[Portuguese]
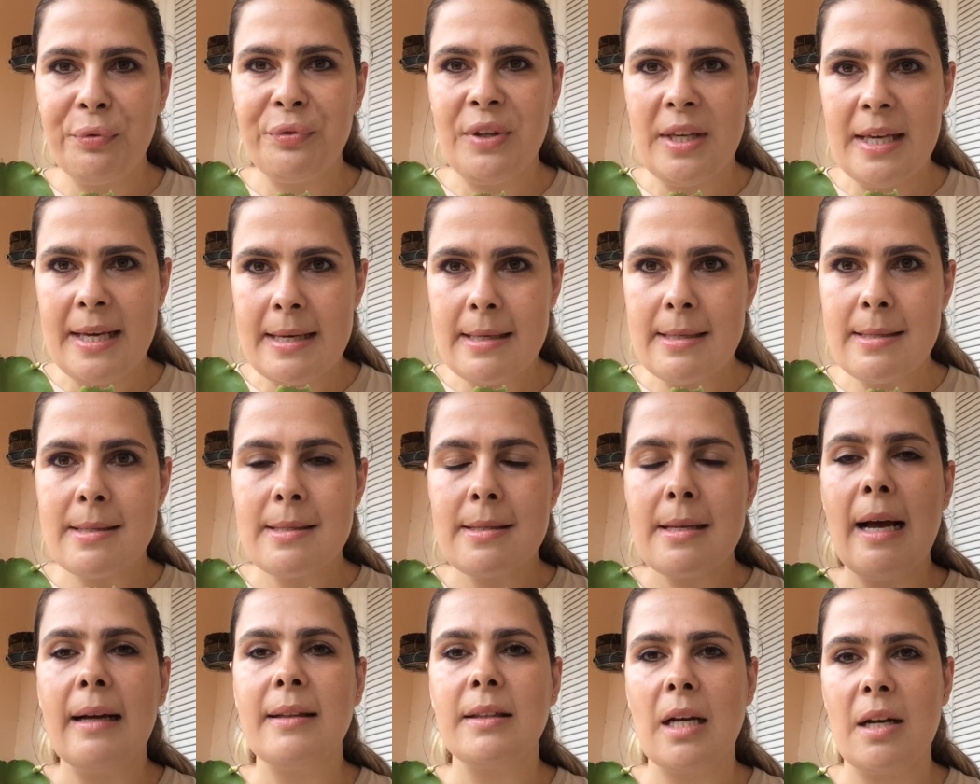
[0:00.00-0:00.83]

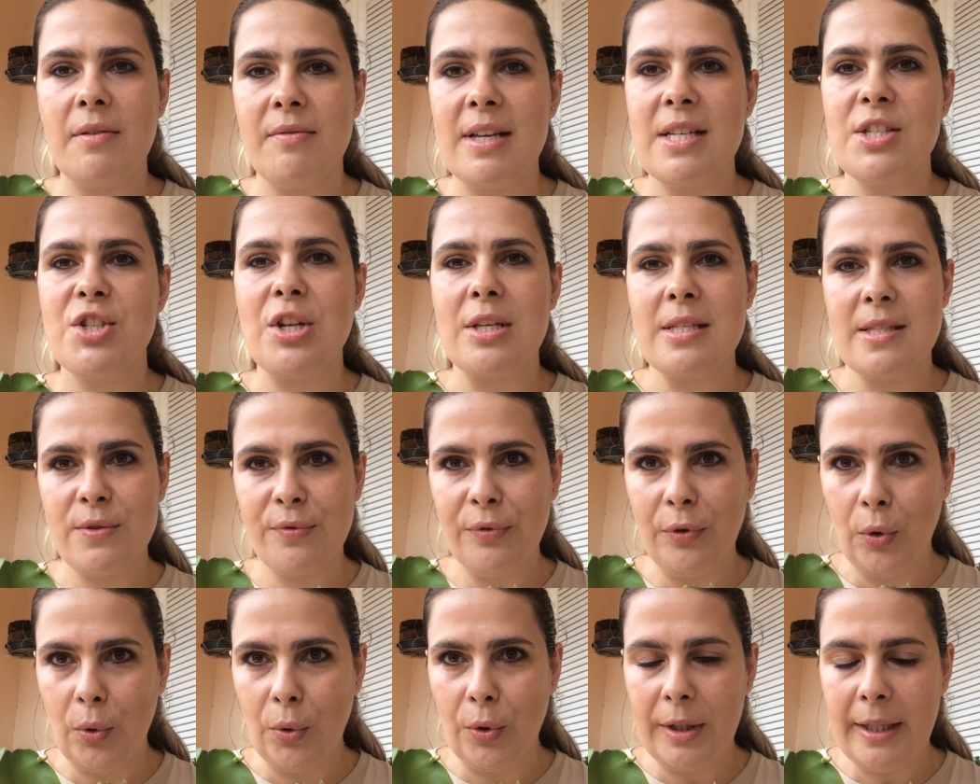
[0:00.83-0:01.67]
fiz, através das
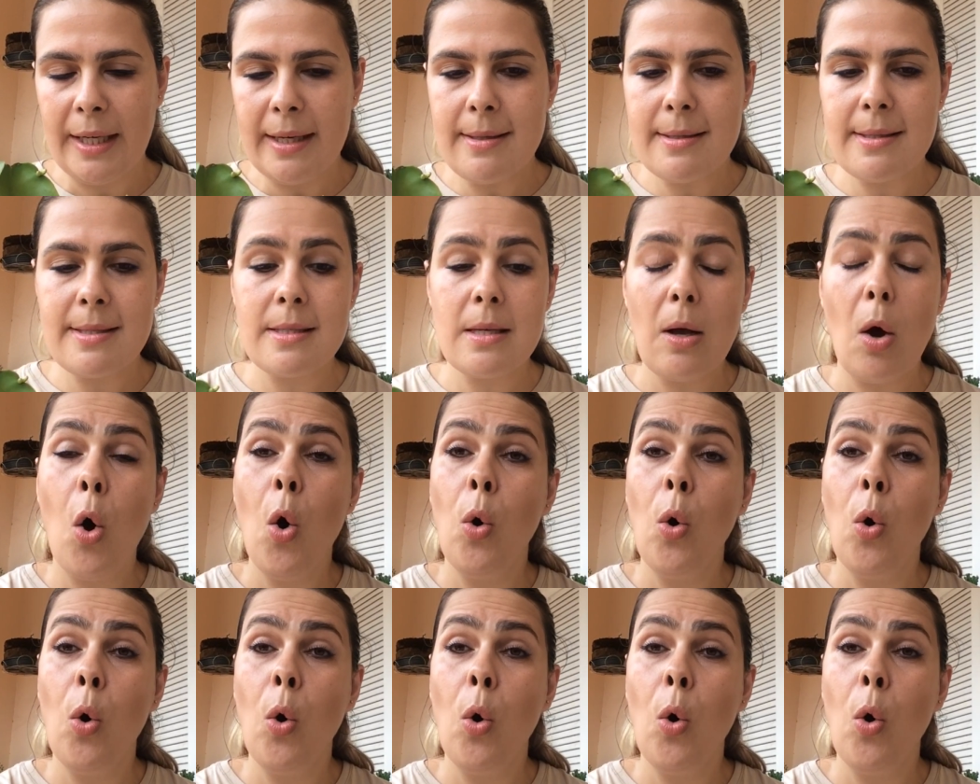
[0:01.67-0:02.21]
folhas,